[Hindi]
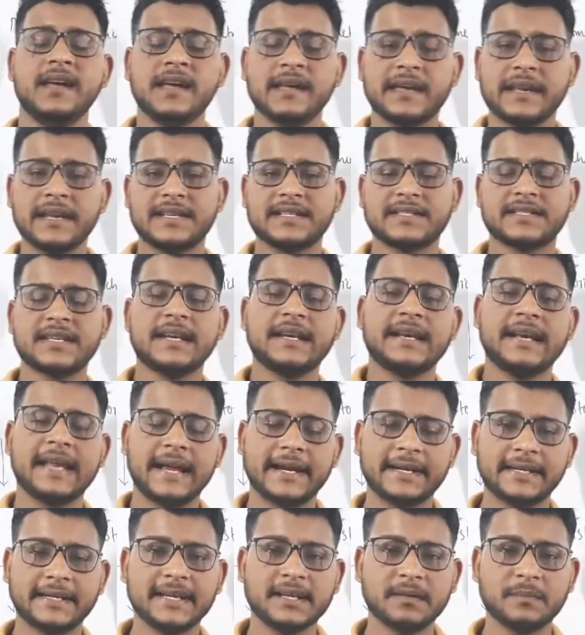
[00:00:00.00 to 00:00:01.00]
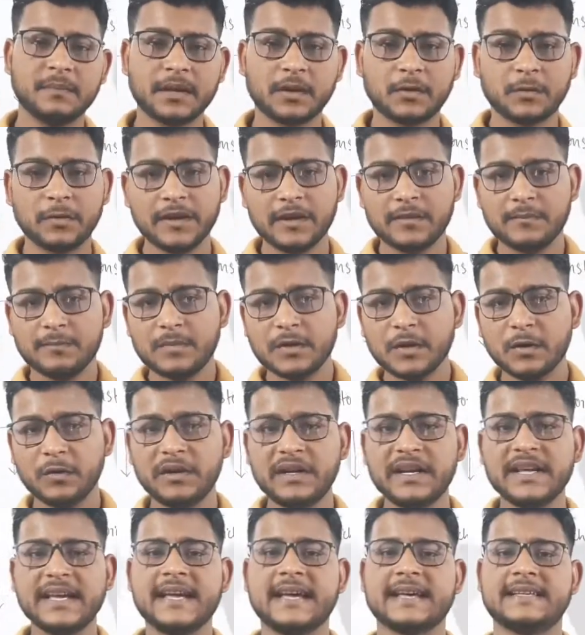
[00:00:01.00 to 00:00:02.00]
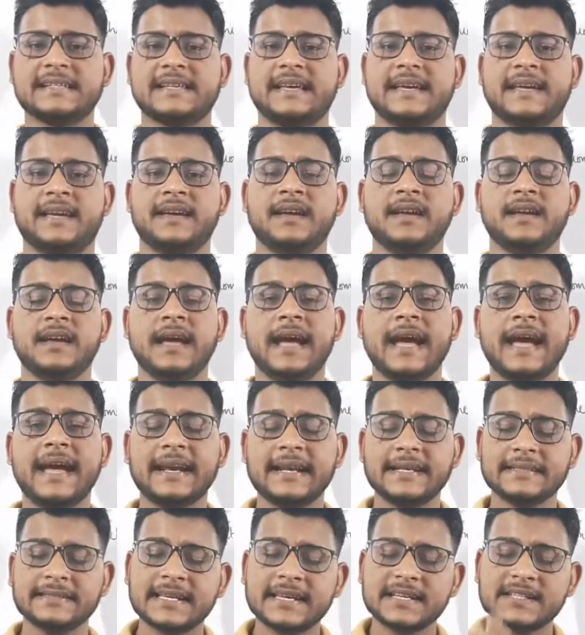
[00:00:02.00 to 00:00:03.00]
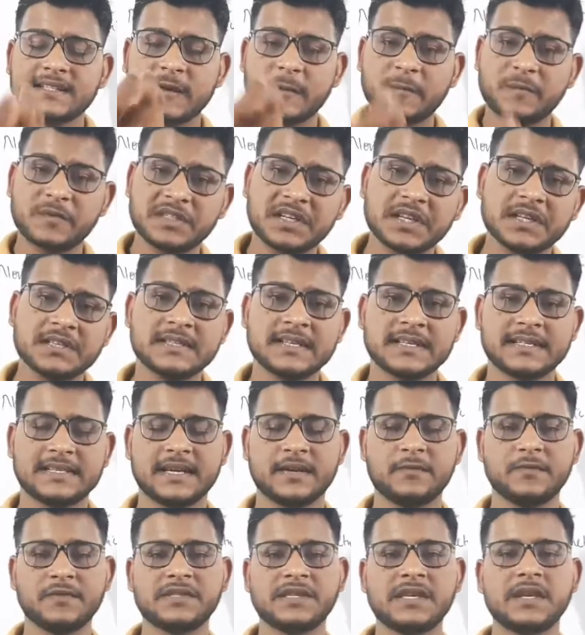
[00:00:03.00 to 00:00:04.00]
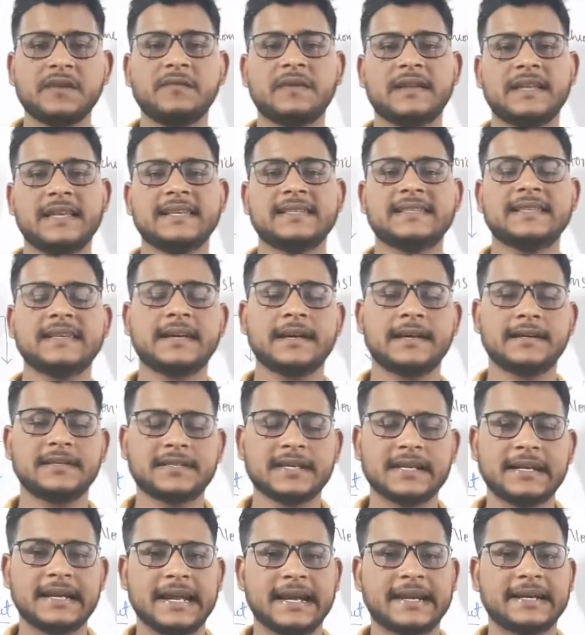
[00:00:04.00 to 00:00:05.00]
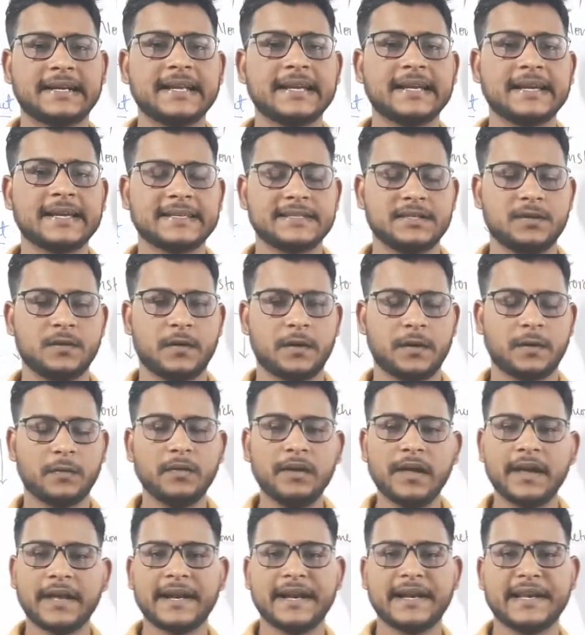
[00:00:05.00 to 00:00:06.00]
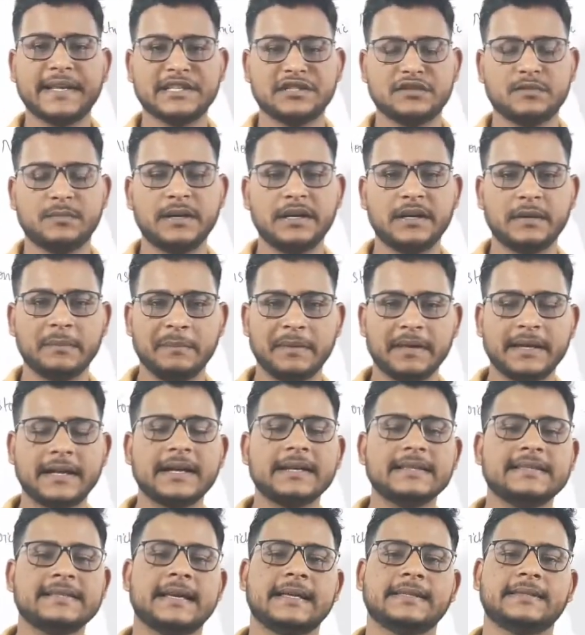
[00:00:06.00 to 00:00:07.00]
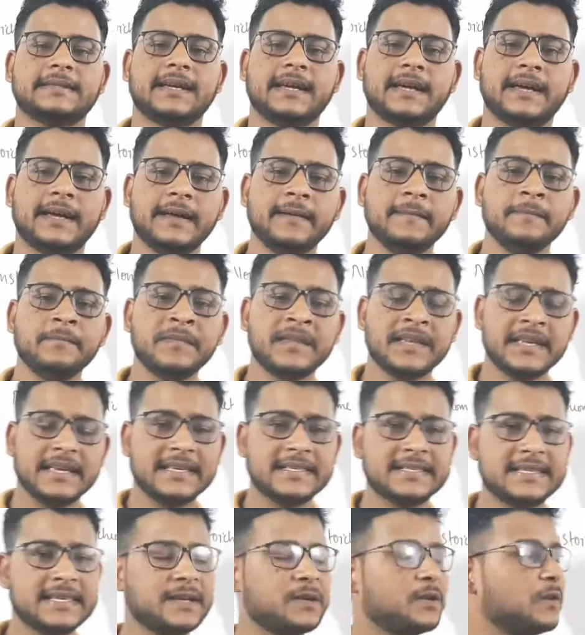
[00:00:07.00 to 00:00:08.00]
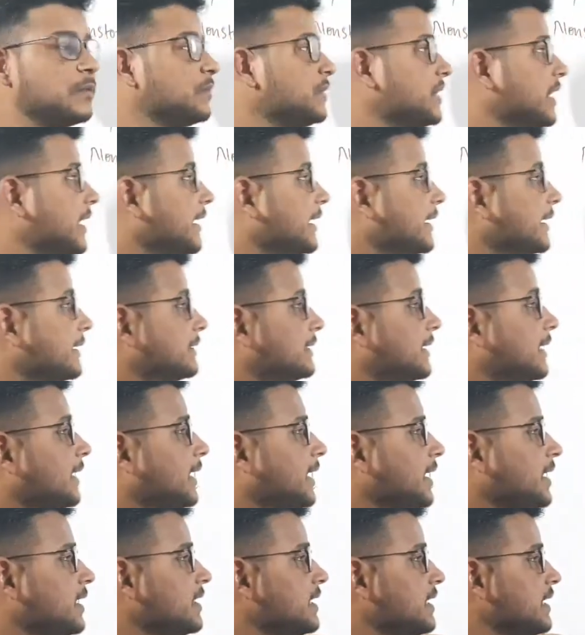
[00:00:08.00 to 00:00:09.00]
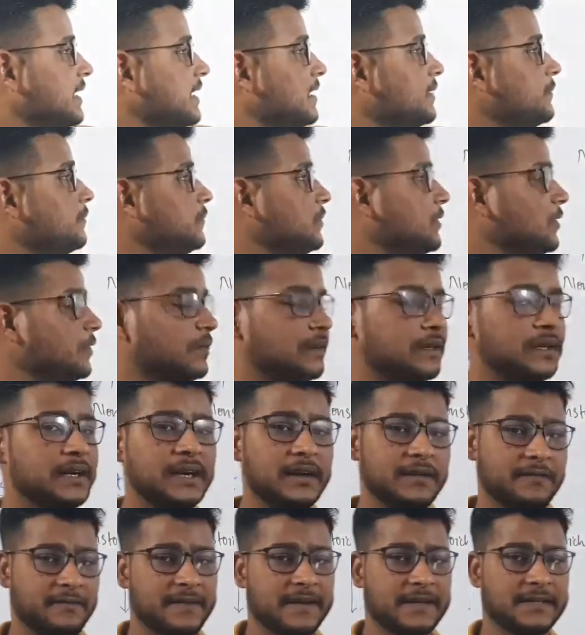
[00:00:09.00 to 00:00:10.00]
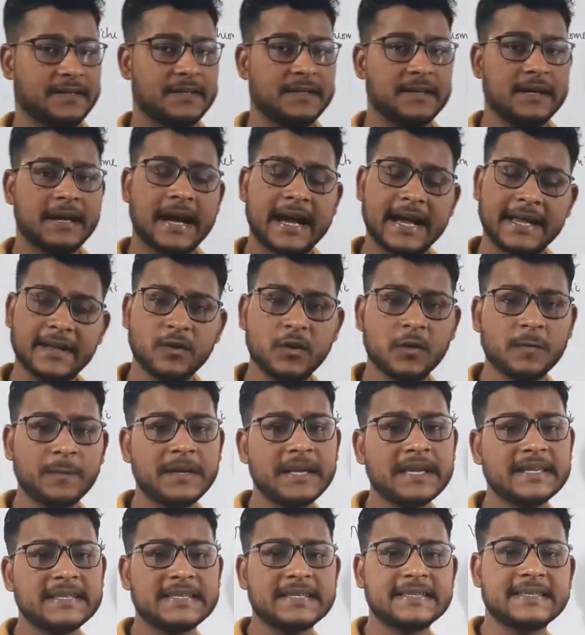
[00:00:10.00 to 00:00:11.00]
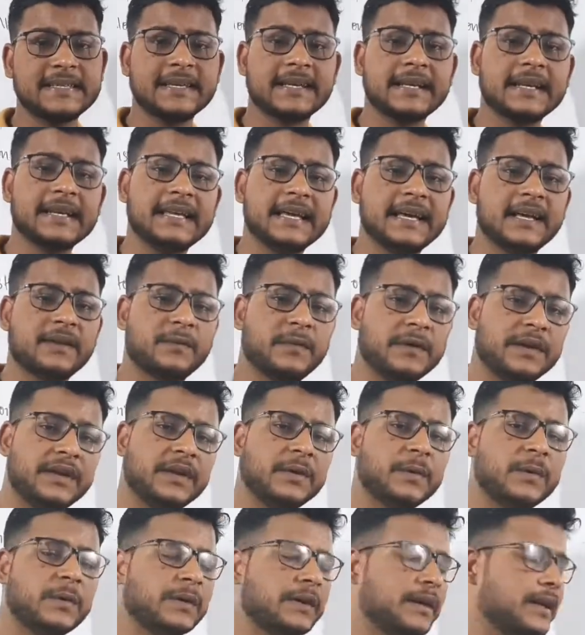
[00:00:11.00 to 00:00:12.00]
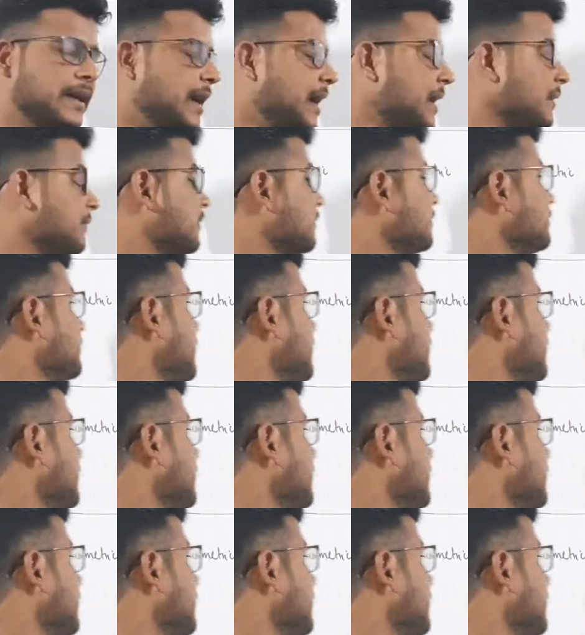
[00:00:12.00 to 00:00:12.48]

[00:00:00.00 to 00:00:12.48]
क्रिस्टल लैक्टिक में कोई इम्प्योरिटी आ जाए एंड अदर सब्सटेंस आ जाए उसकी वजह से क्रिस्टल लैक्टिक का जो रेगुलर अरेंजमेंट बिगड़ जाता है इसी को हम क्या कहते हैं इम्प्योरिटी डिफेक्ट आई होप ये चीज़ें क्लियर हुई होंगी अब हम